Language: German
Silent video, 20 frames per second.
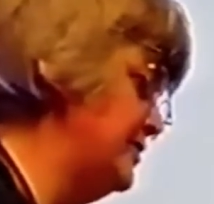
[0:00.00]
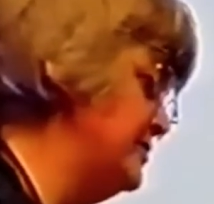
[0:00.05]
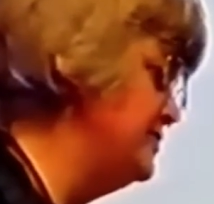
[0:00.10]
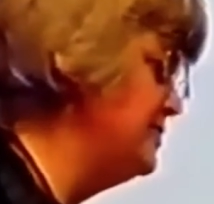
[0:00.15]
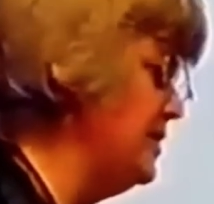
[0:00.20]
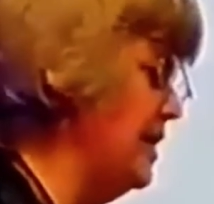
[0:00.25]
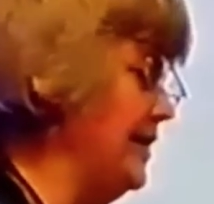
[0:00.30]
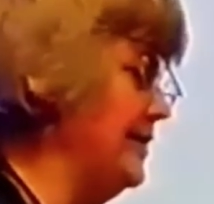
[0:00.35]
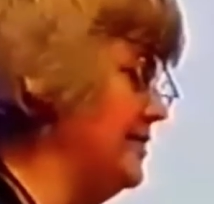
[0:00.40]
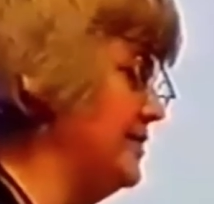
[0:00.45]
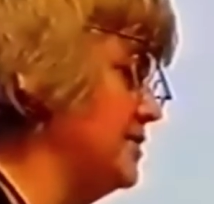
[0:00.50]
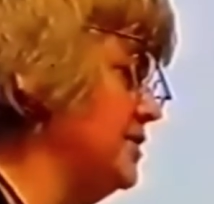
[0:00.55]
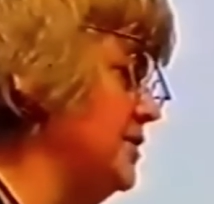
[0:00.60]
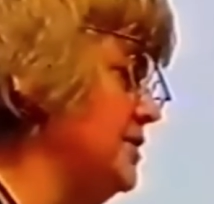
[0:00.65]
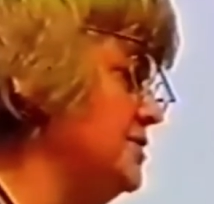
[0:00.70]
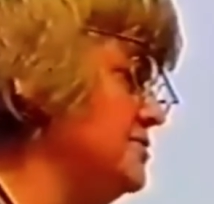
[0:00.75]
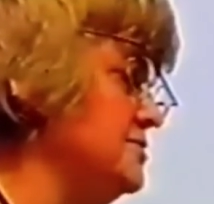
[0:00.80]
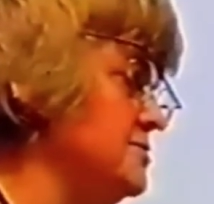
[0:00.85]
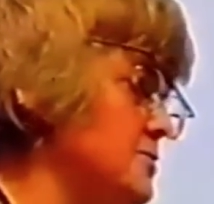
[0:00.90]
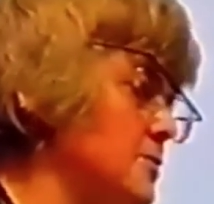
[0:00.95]
Das ist ein
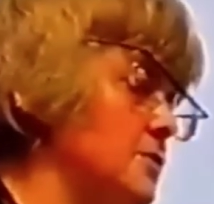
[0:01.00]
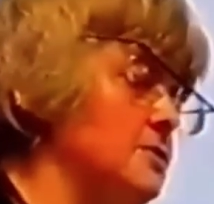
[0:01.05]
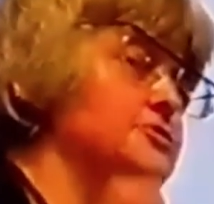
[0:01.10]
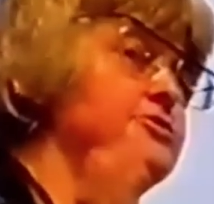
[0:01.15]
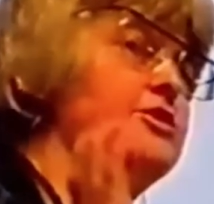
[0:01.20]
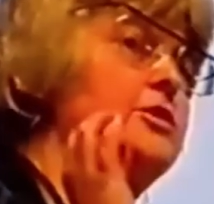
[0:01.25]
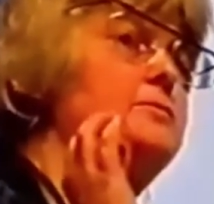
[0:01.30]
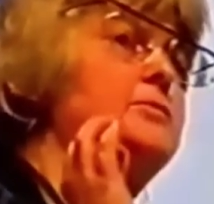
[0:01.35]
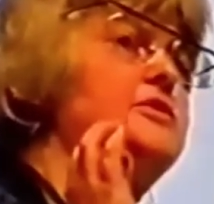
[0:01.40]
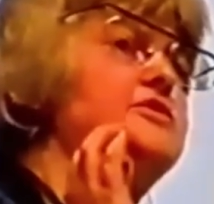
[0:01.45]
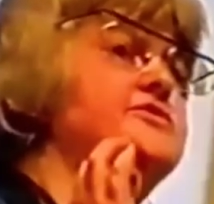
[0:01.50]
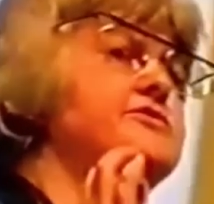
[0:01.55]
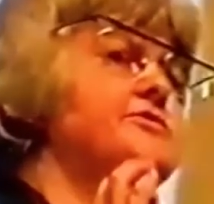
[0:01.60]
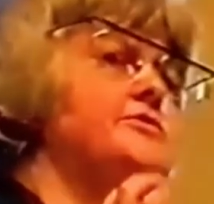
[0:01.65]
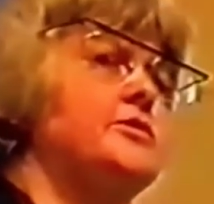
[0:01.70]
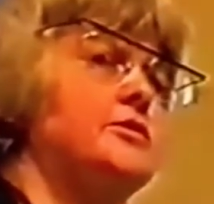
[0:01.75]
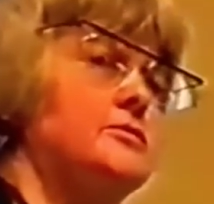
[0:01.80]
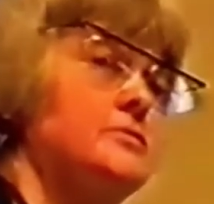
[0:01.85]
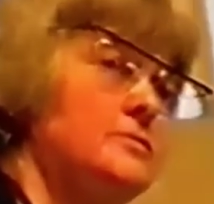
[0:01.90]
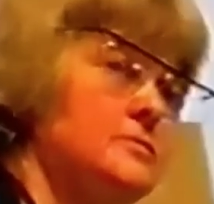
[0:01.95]
riesengroßer
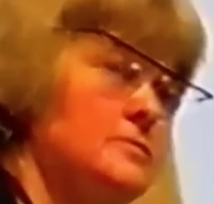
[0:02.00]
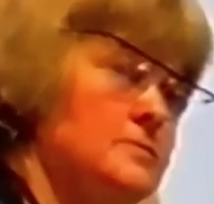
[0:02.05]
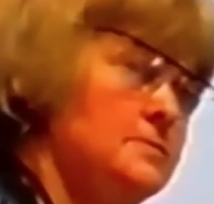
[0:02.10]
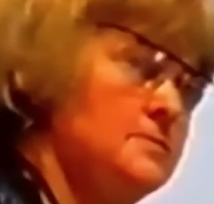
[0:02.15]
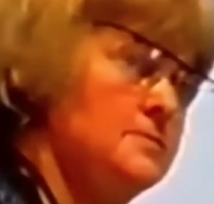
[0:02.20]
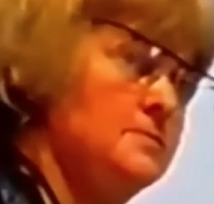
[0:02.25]
Mist.